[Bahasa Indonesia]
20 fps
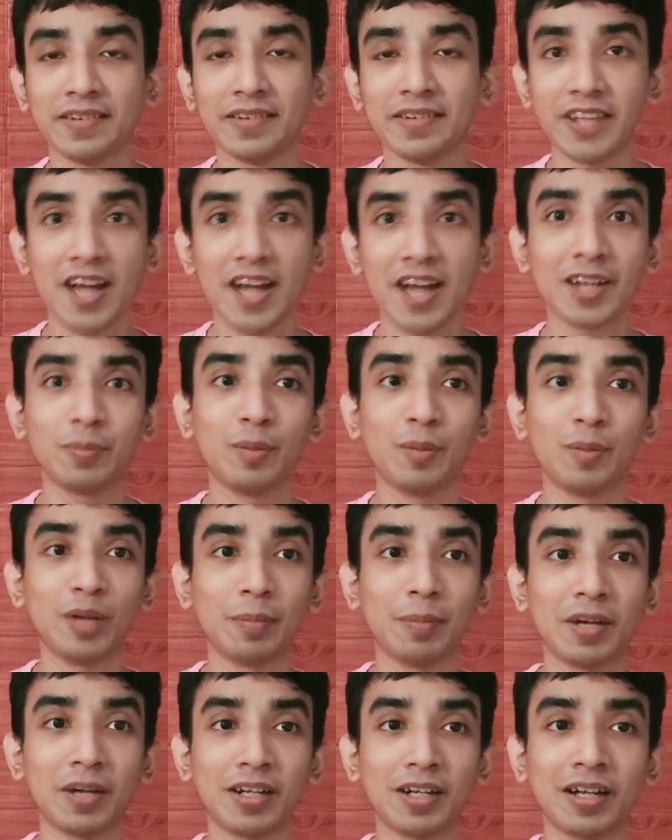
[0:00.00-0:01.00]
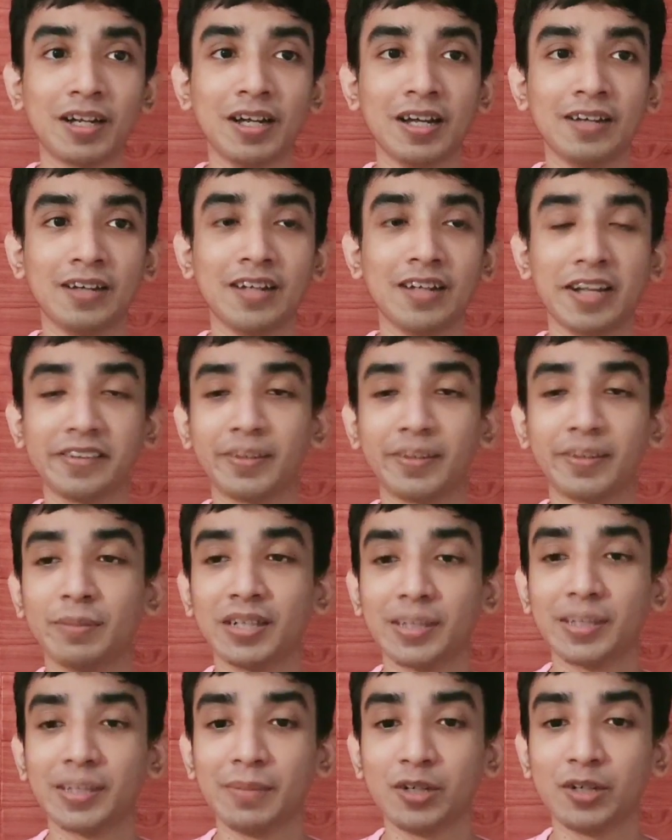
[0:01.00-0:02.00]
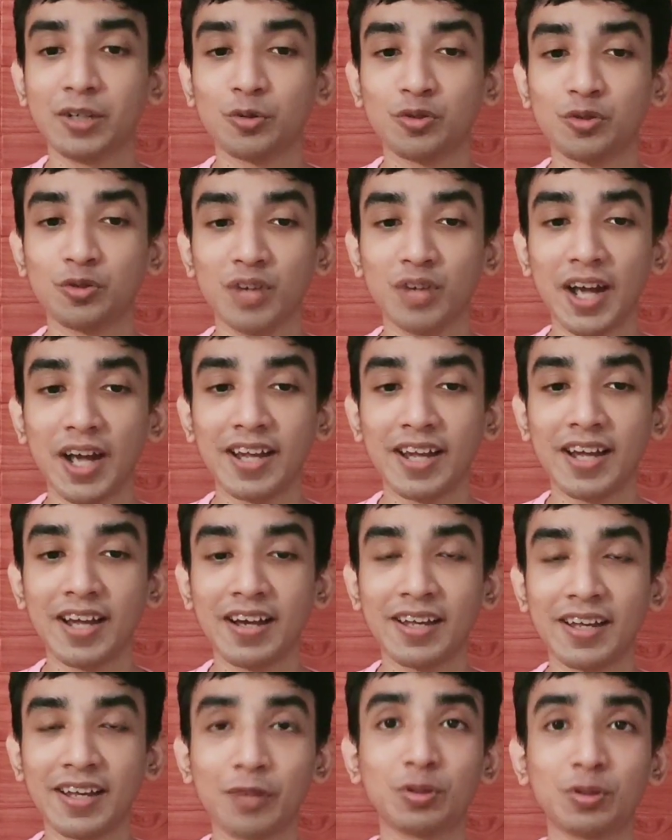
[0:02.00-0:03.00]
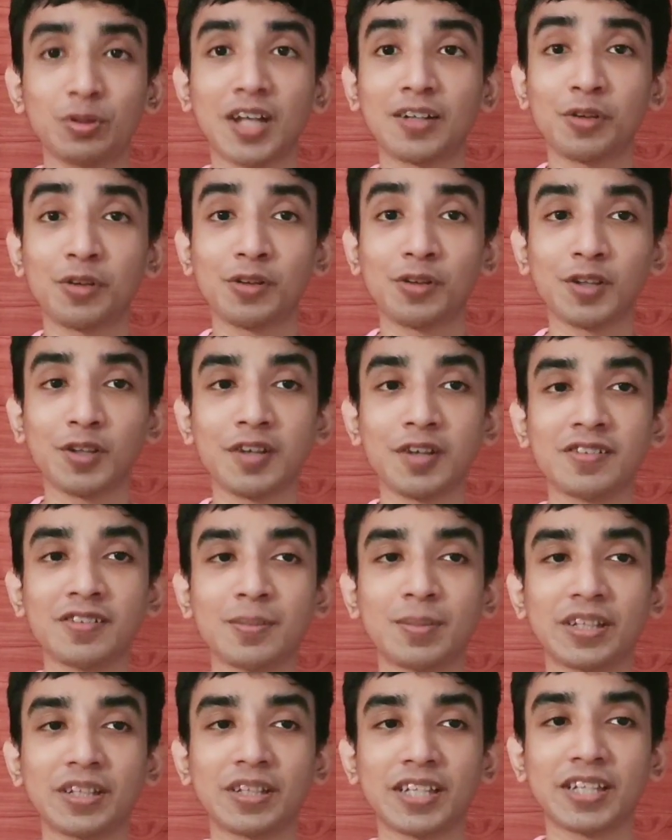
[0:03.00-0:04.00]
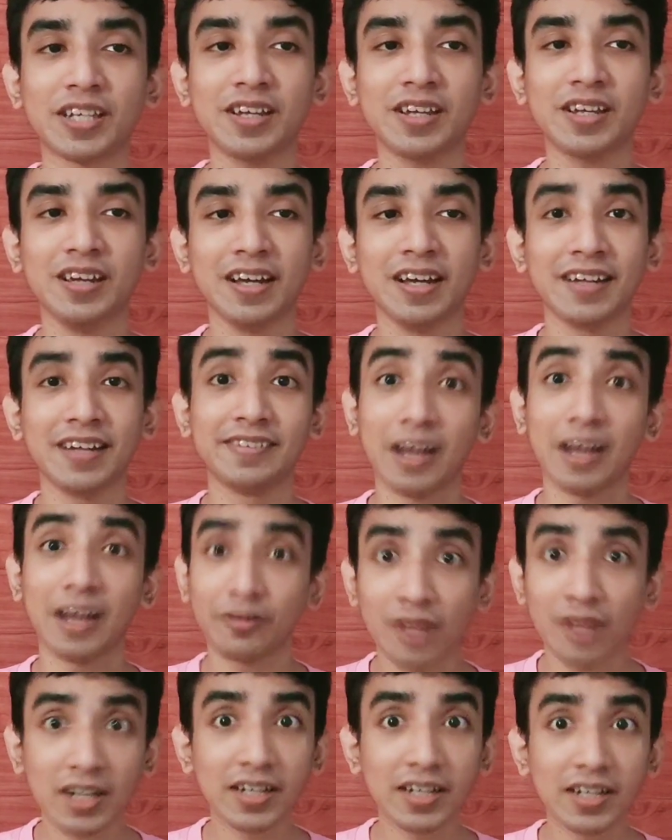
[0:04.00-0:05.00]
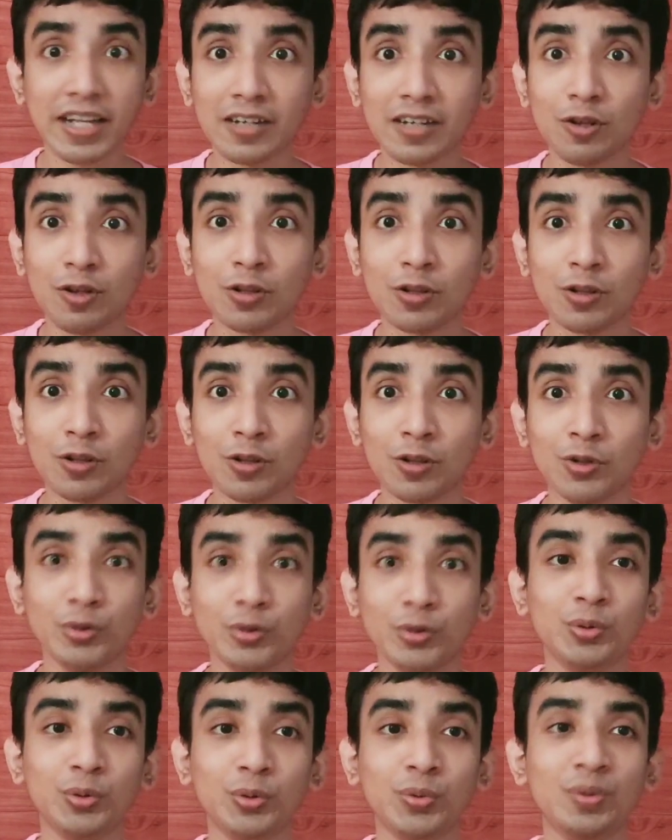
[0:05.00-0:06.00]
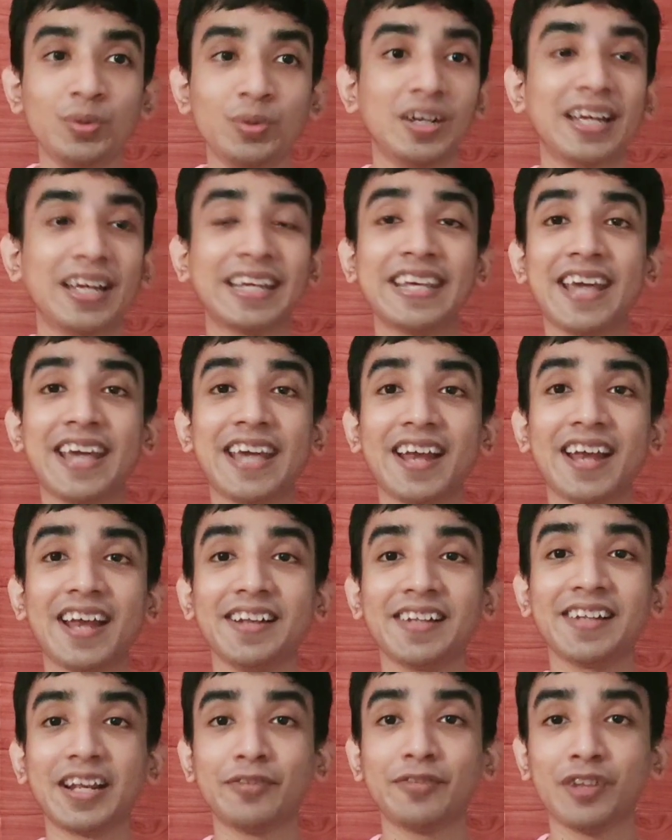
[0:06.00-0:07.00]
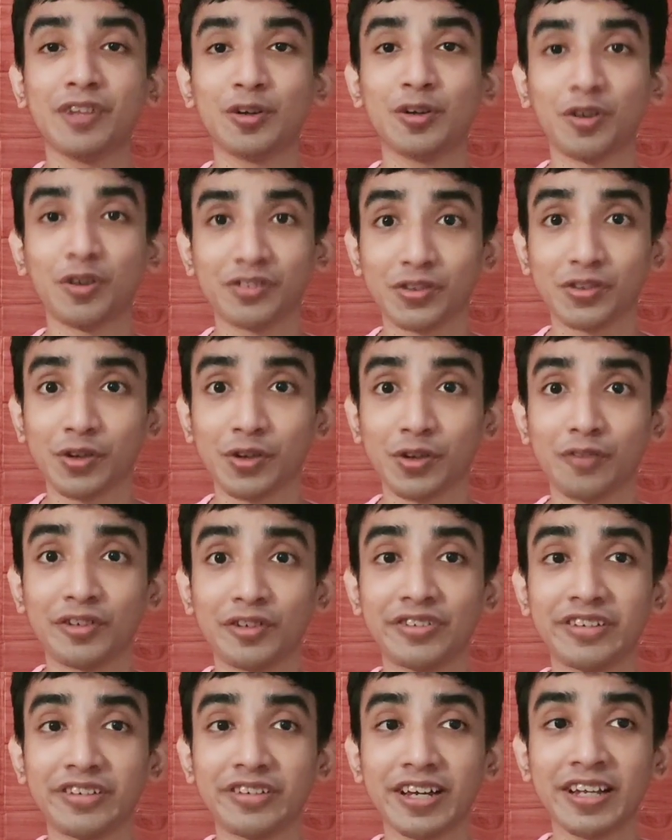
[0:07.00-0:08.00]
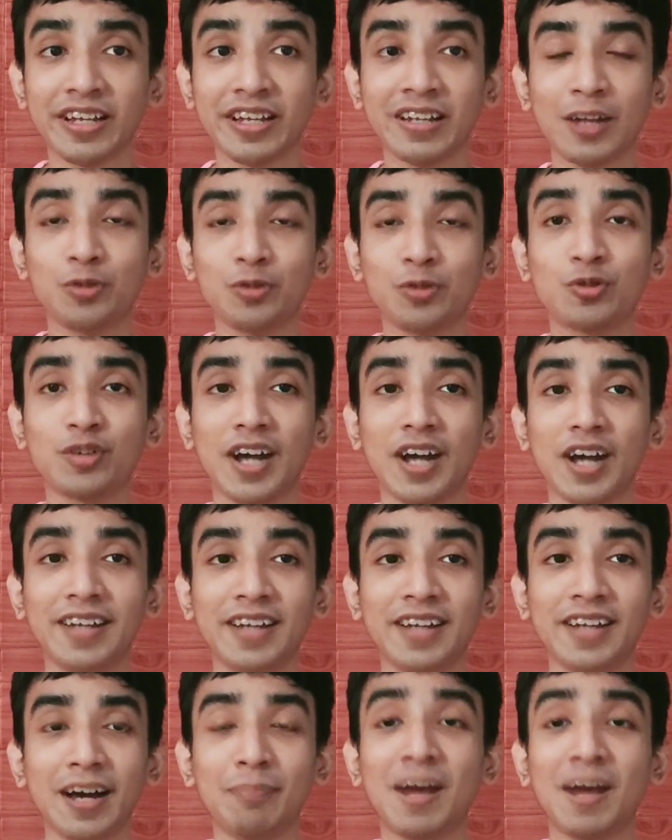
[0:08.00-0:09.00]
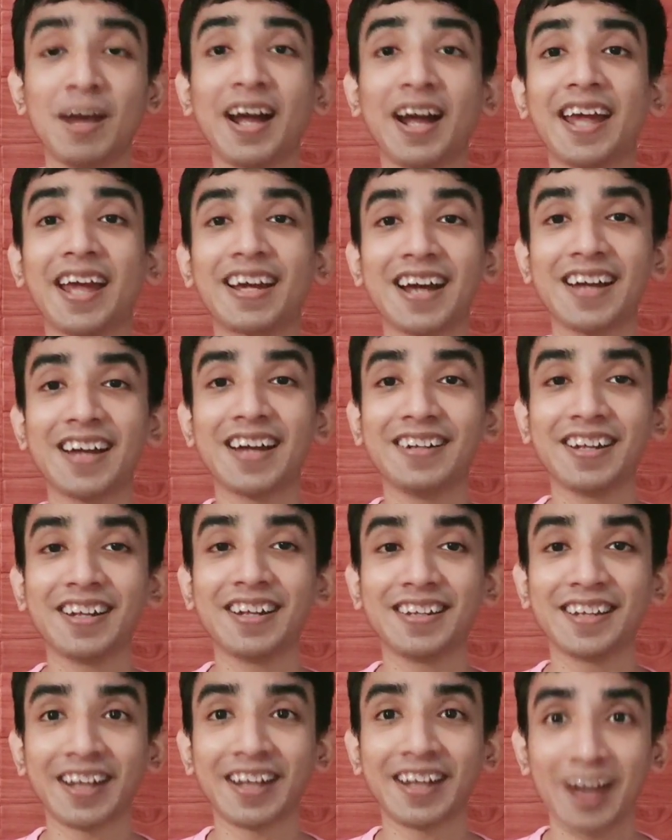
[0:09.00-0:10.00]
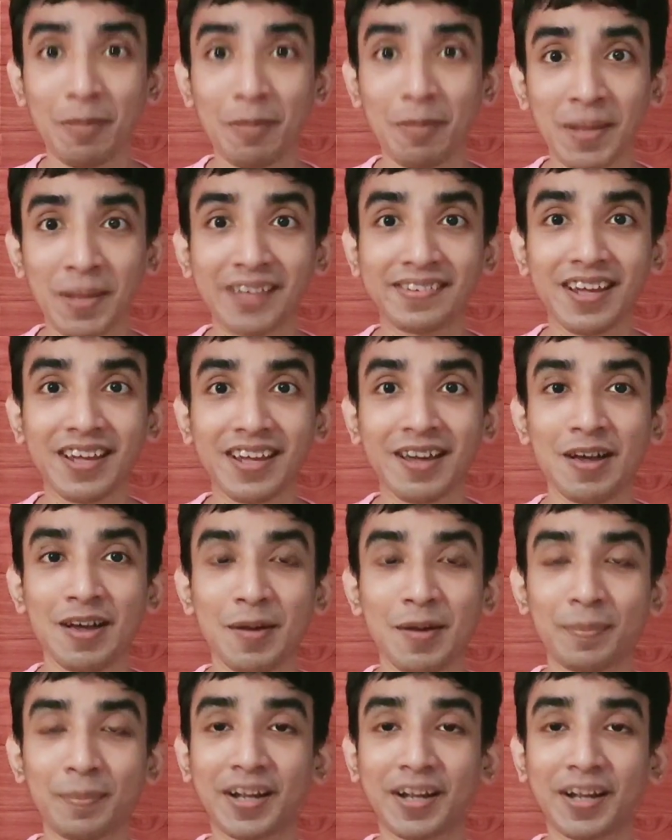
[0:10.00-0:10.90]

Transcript: Jadi ada beberapa dari teman-temanku juga yang ikutan nonton seperti Jafar dari nonton dulu, Kiel dari Fear Gorgeous Official, lalu juga ada Bang Eka dari Kramex ya.